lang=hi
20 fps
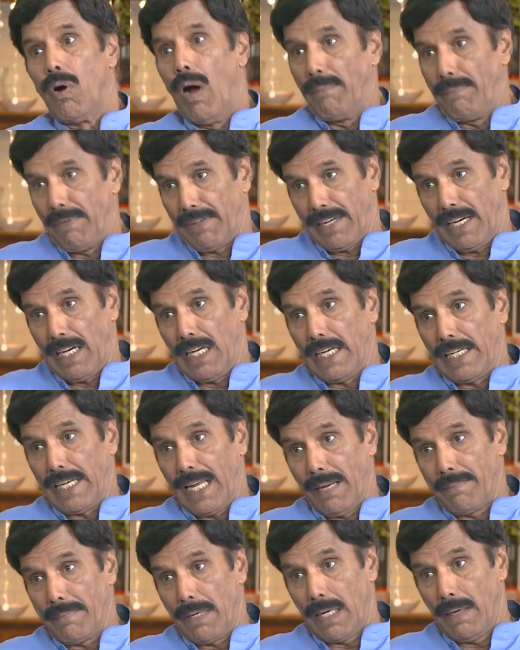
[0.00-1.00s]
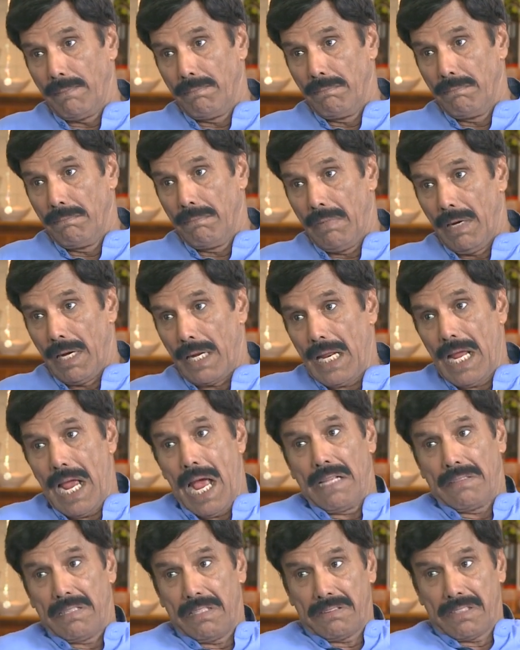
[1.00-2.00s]
तो आप फिक्र नहीं करें बेगम अरे
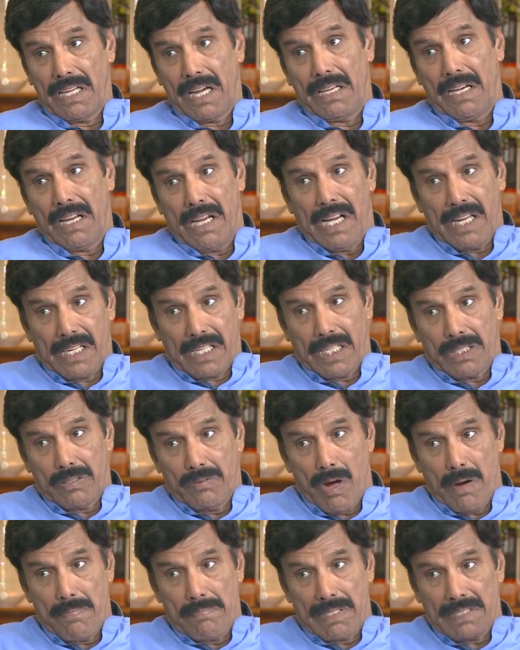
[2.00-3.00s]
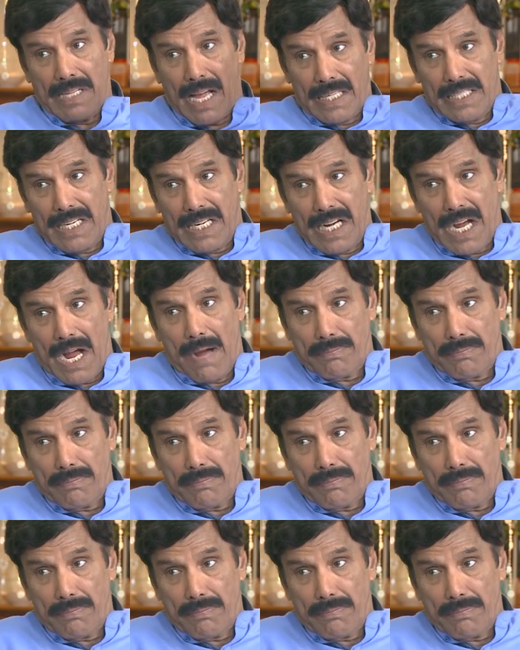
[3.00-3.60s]
ऐसी तकरीर लिख के दो मजा आ जाएगा